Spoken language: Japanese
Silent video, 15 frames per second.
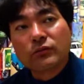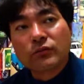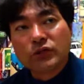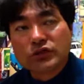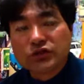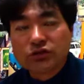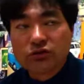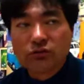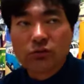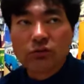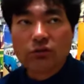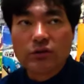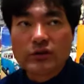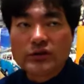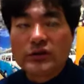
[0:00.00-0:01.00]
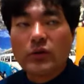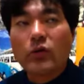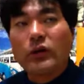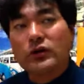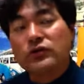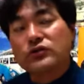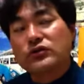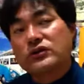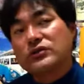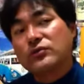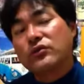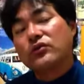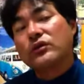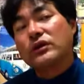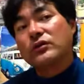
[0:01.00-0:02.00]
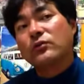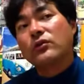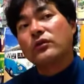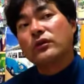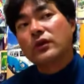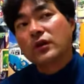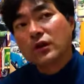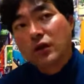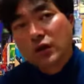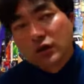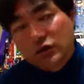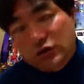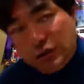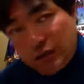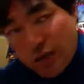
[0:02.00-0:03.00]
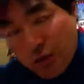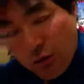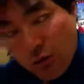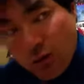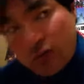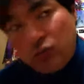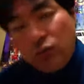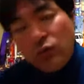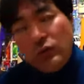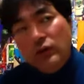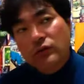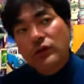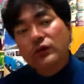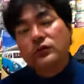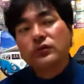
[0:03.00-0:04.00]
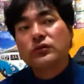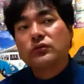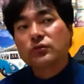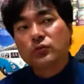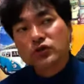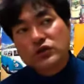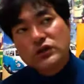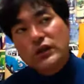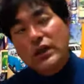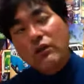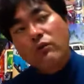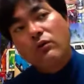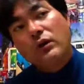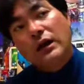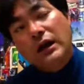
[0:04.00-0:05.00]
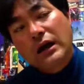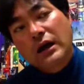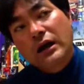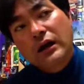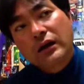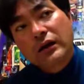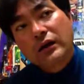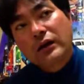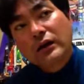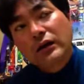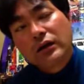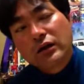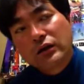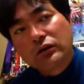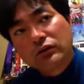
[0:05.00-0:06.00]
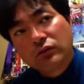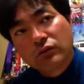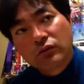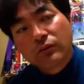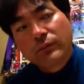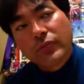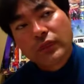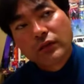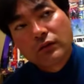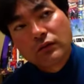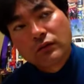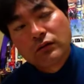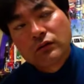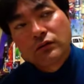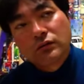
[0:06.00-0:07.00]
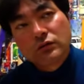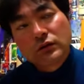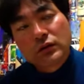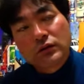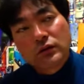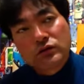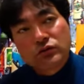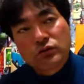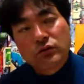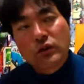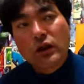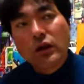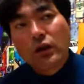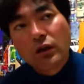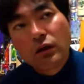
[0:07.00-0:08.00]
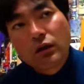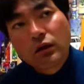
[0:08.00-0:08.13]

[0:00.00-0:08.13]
も一流もそうだし、他の人たちもそうだと思うんですね。じゃあ、ネオはどうなのかっていうと、もしネオが、えっ、ー、と、なんでしょうね。